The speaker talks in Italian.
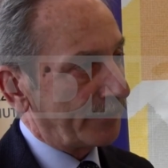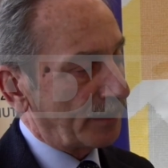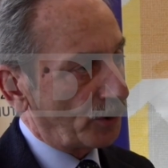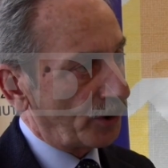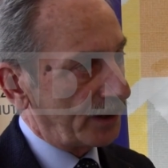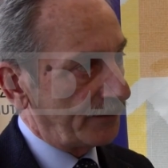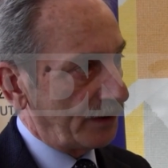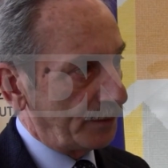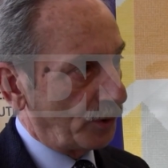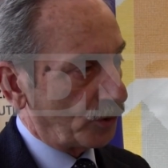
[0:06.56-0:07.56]
la memoria di
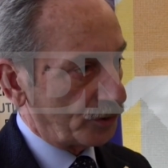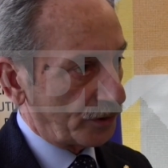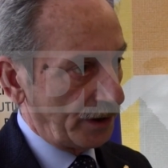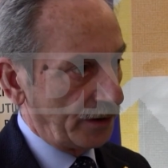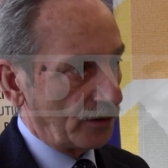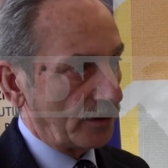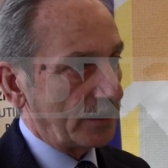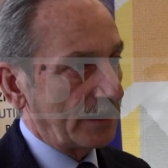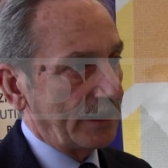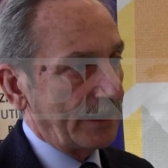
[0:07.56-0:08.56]
Filippo Contino,
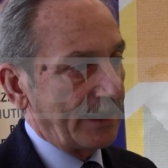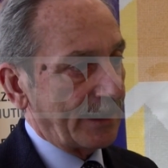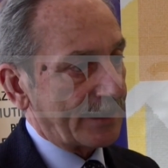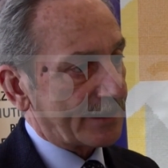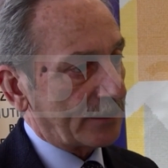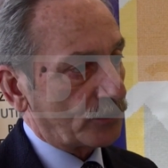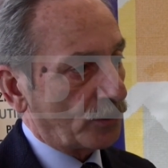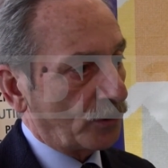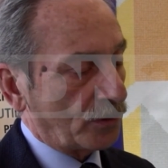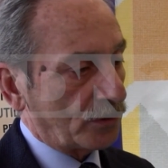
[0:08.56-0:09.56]
che è
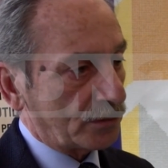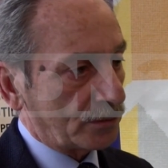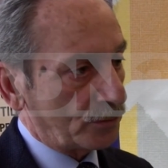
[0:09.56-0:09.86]
stato